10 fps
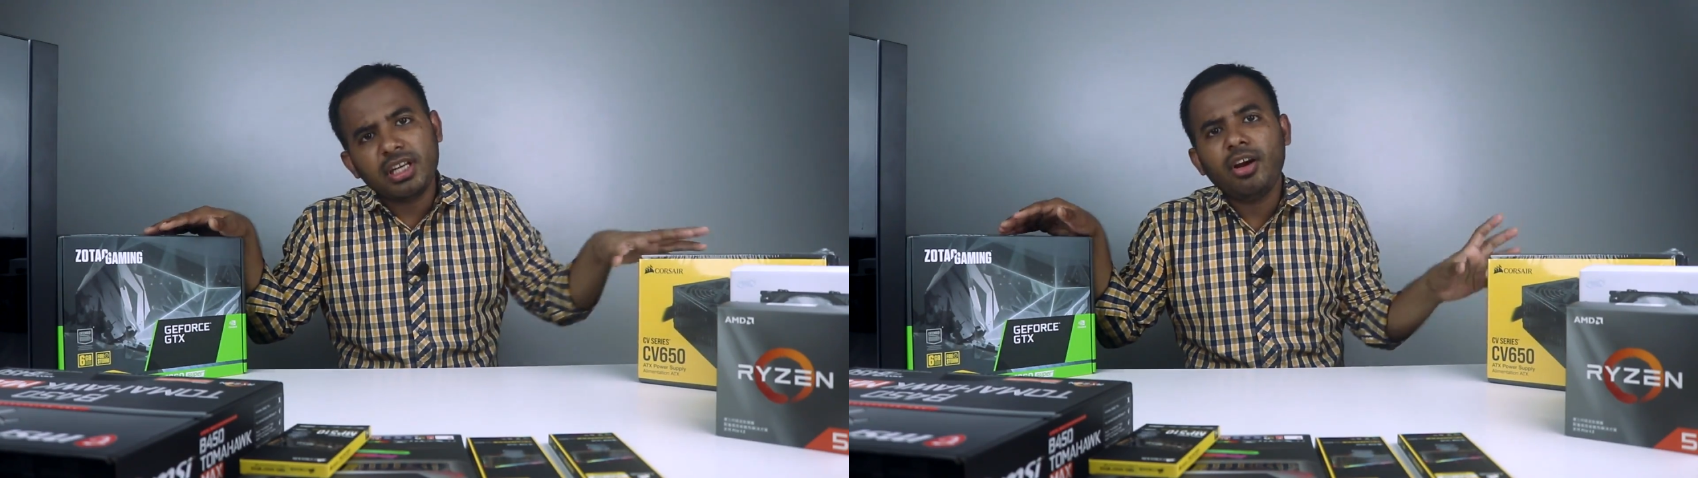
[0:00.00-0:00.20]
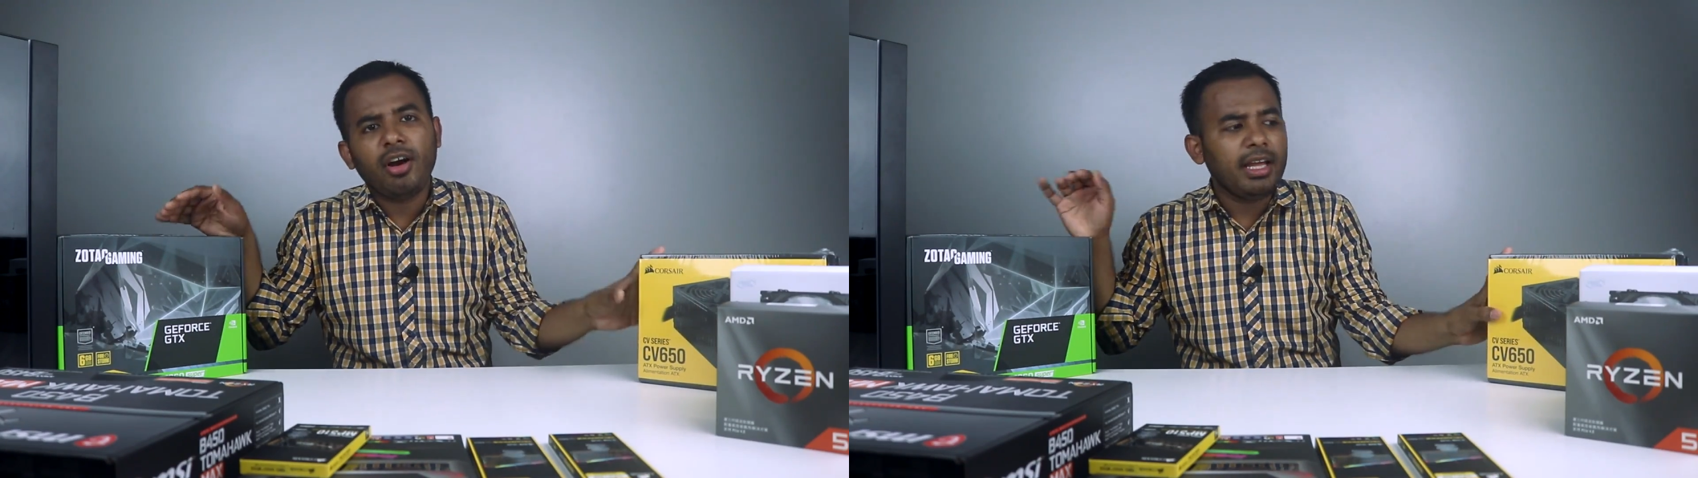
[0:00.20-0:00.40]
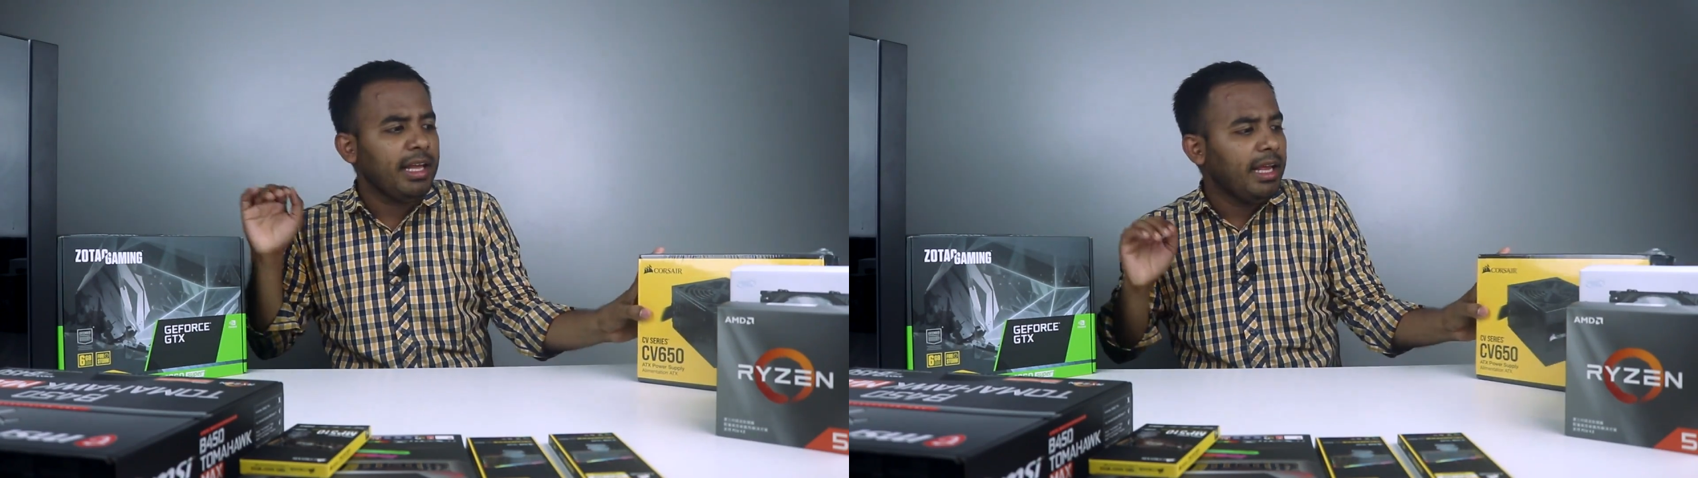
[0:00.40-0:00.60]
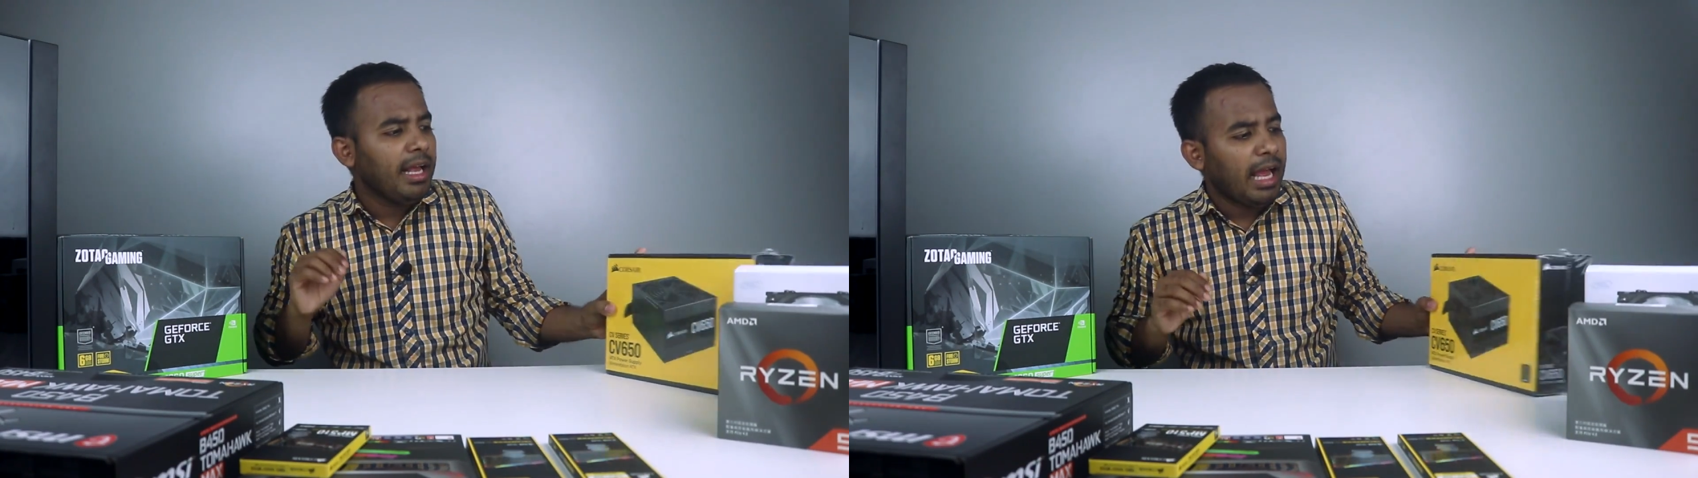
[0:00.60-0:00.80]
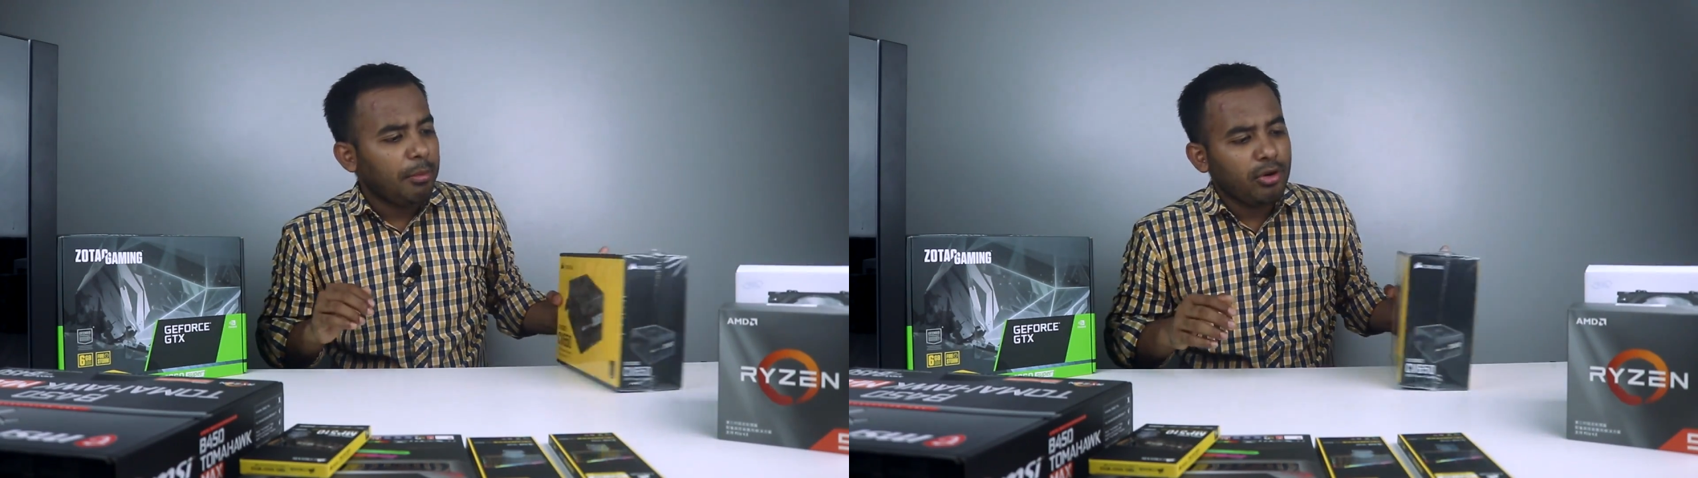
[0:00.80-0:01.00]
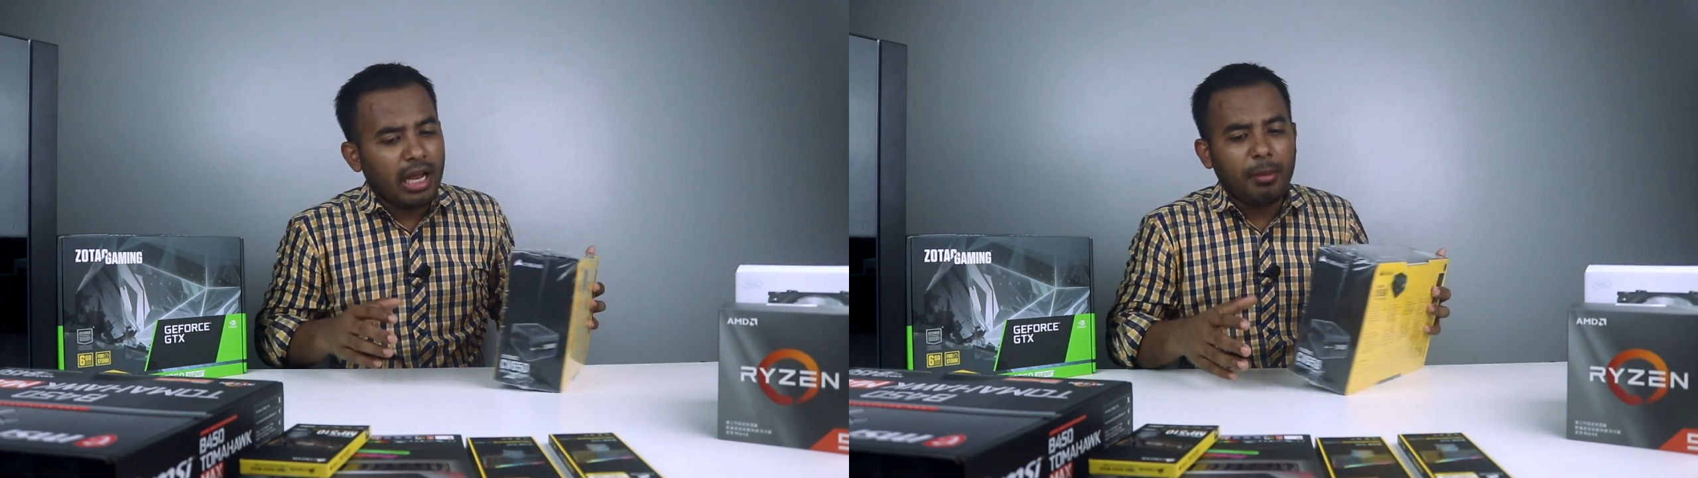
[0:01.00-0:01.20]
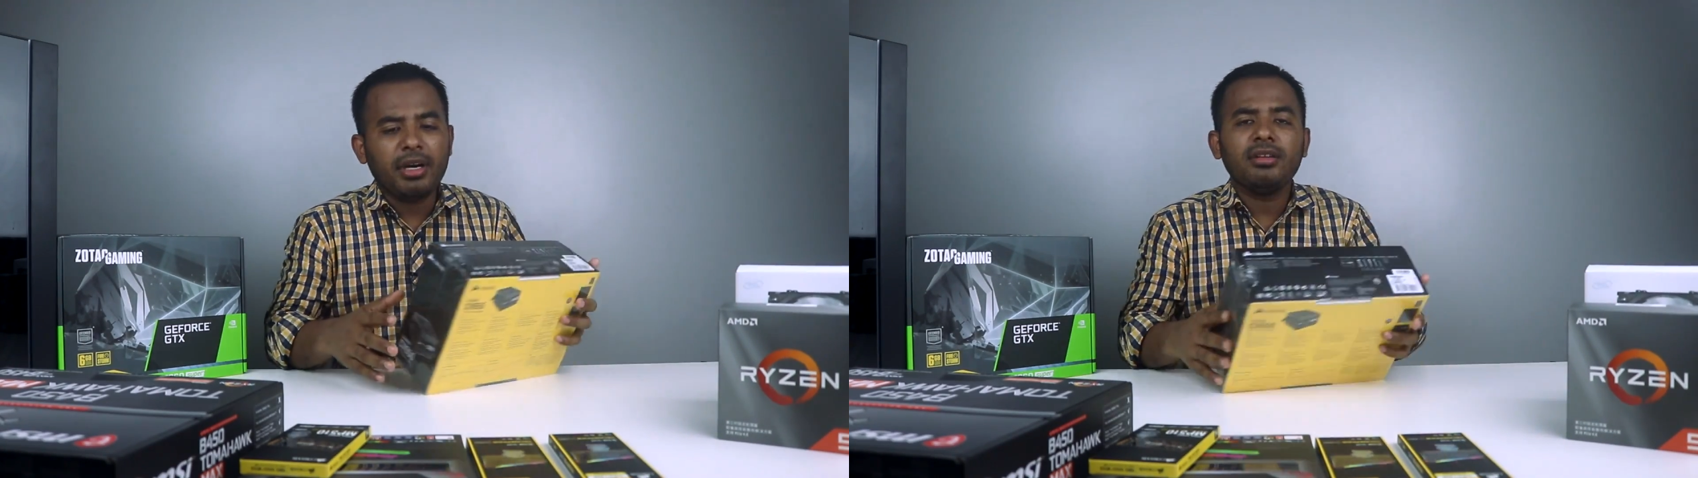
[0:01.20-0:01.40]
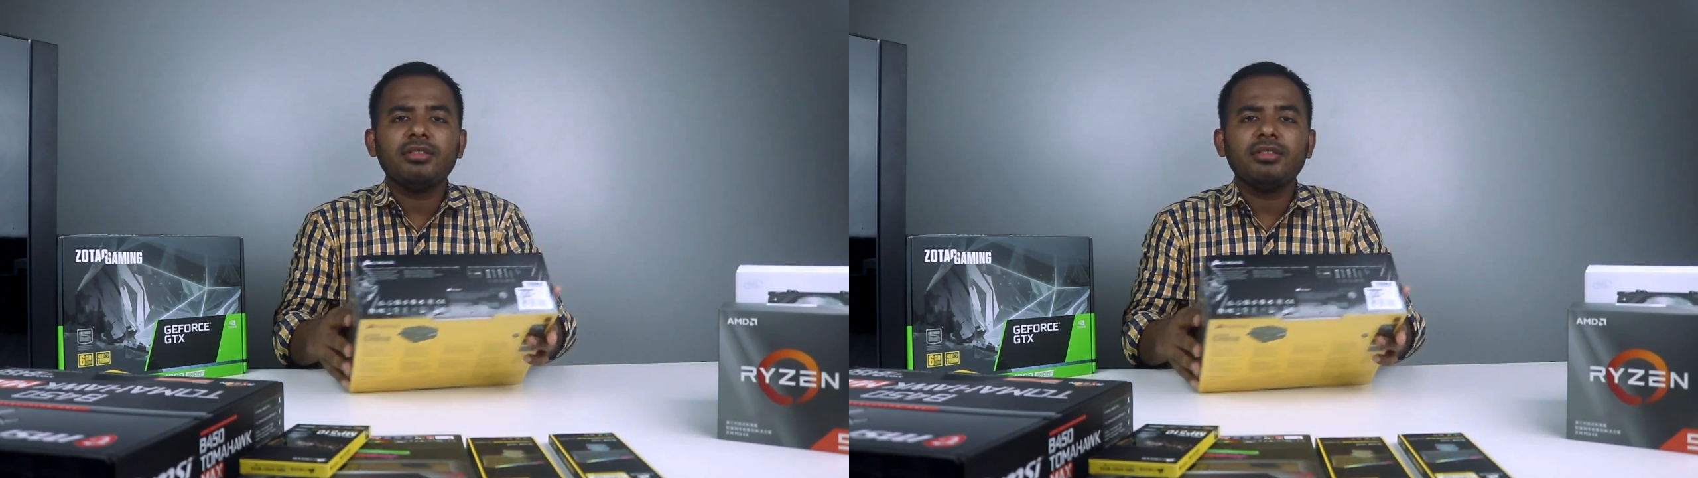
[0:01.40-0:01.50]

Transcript: নিলে হয় আমি আমার